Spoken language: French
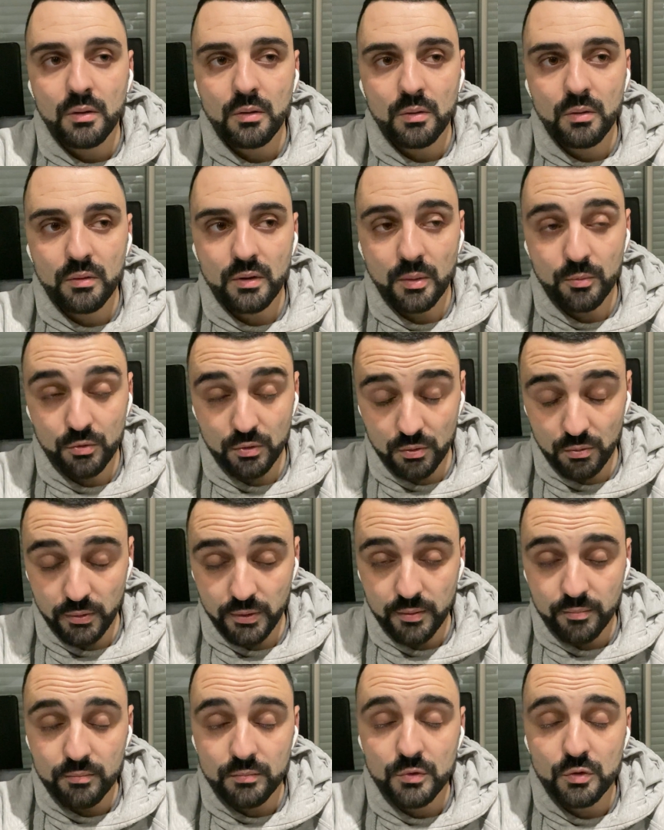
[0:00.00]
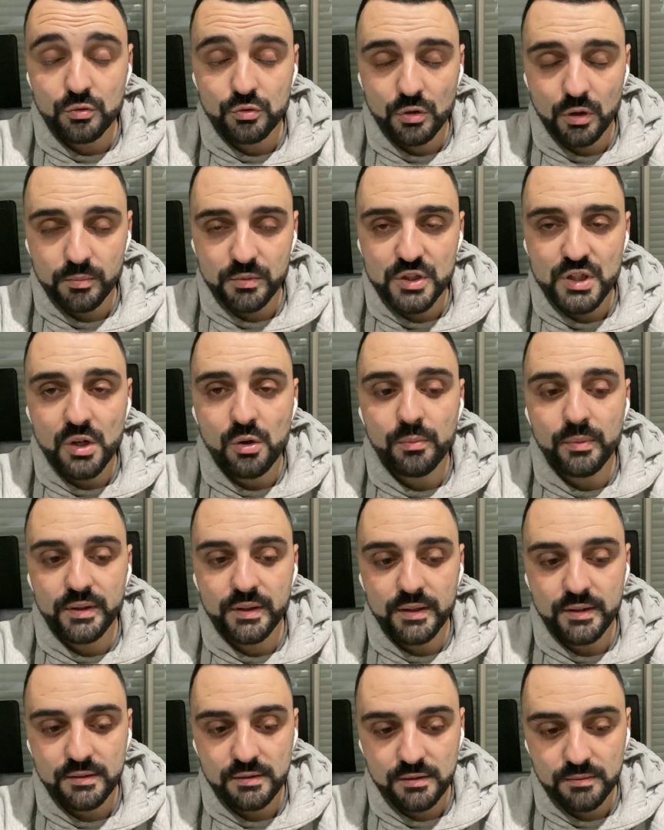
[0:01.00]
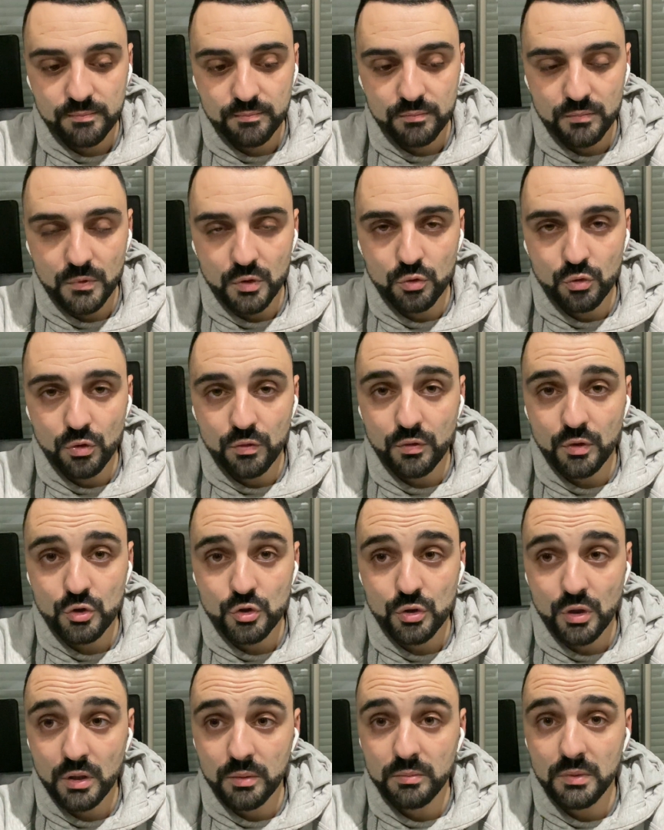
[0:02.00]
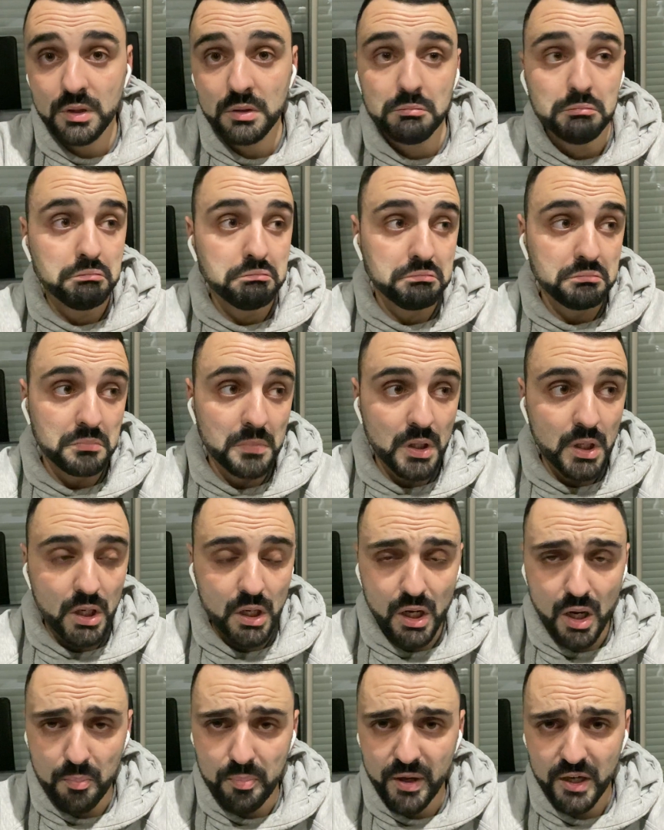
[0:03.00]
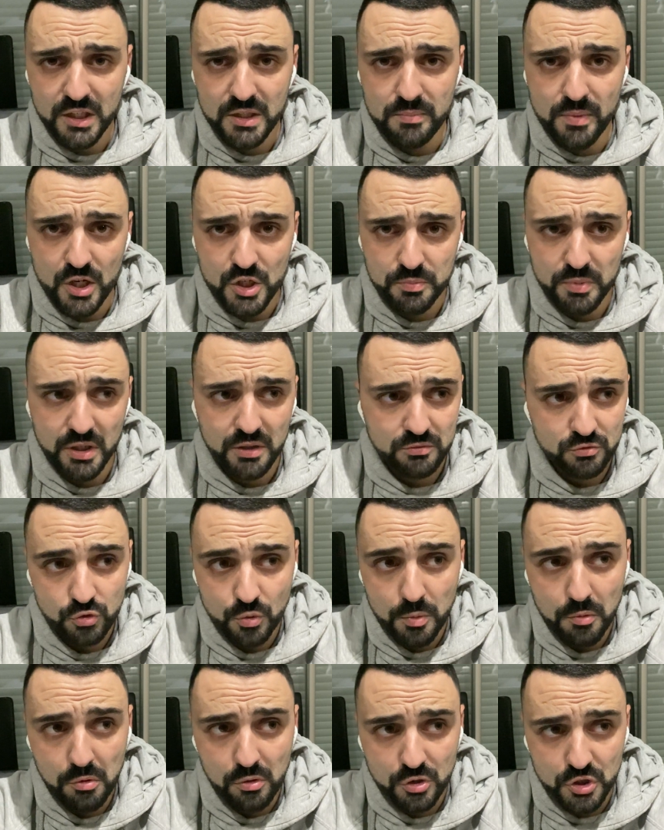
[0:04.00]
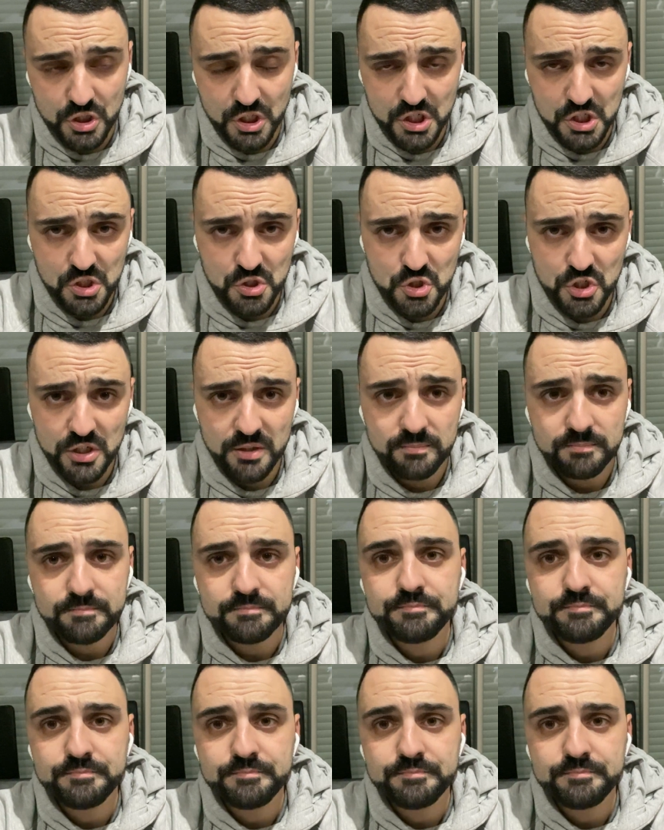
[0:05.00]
on a besoin de lui. Donc j'aurais mis Thiago Mendes. Devant, j'aurais mis la paire qui marche bien. Je ne vois pas pourquoi j'irais changer.